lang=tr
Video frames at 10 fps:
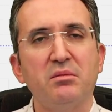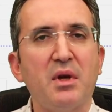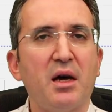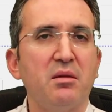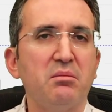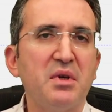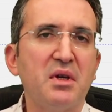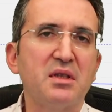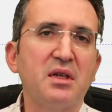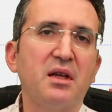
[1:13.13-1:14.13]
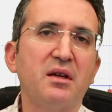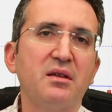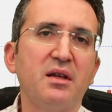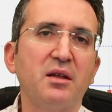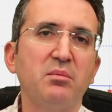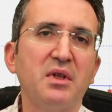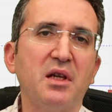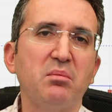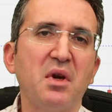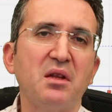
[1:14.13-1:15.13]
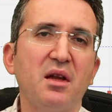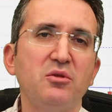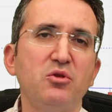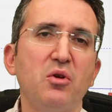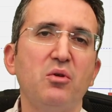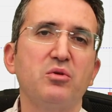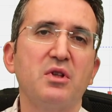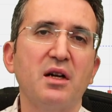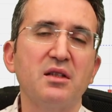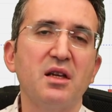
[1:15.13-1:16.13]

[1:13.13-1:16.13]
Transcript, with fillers: yani piyasaları tatmin etmekten çok uzak.